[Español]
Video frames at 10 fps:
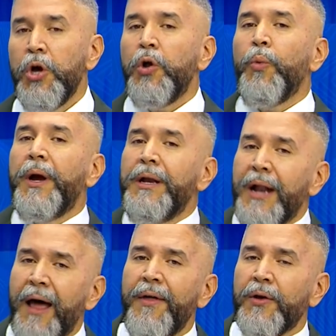No hay
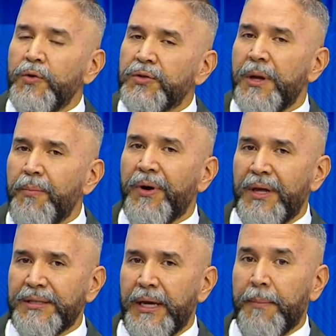nada que usted pueda
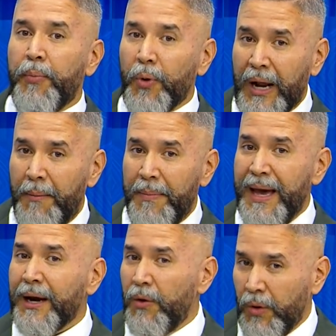hacer por
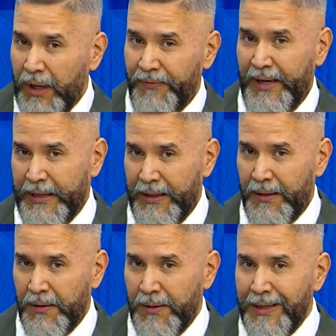cambiar lo que viene.
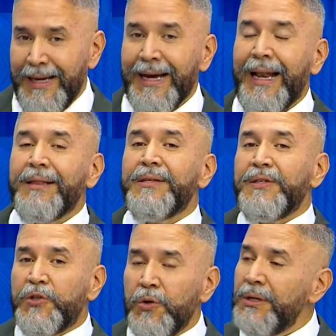Las
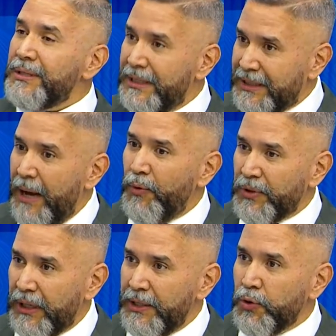decisiones que estamos,
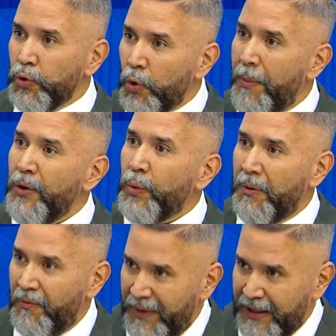Ernesto, tomando
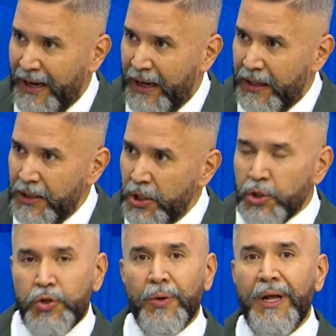en vida
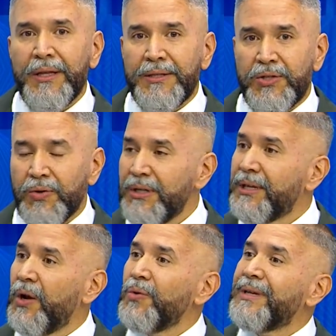son las decisiones
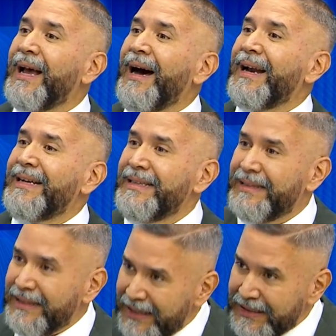que nos
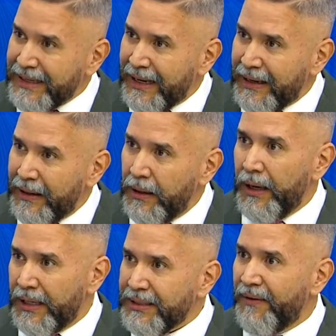garantizan
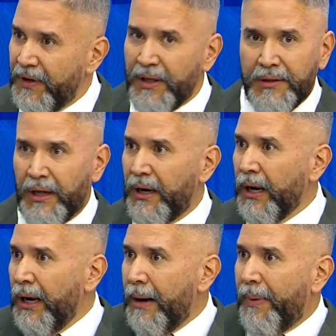esa vida eterna
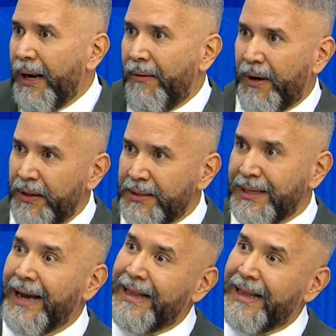que la palabra dice.